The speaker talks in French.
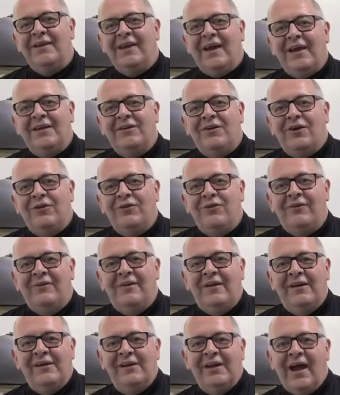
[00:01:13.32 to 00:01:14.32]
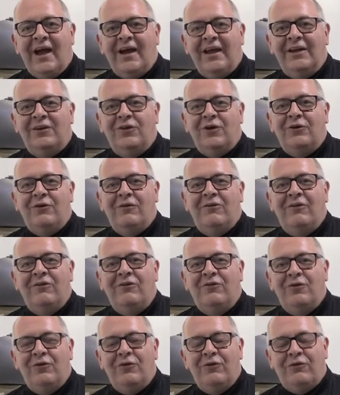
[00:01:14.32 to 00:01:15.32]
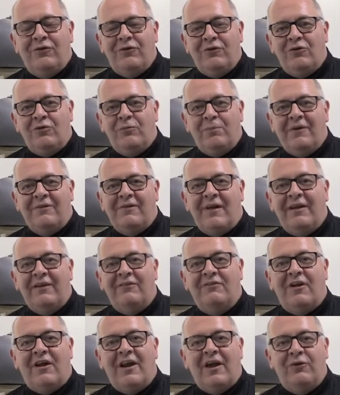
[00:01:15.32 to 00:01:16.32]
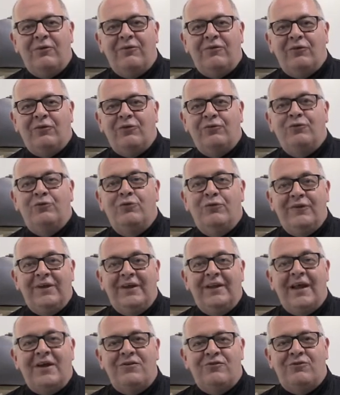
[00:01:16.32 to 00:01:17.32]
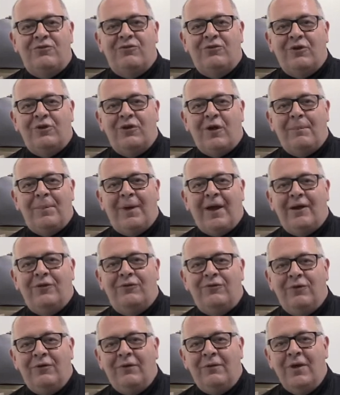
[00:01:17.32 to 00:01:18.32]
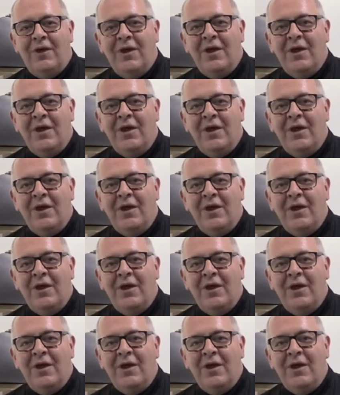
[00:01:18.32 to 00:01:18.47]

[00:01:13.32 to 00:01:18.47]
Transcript: directeur cuisinari de Cuisine Solutions, spécialiste dans la cuisson sous vide à juste température,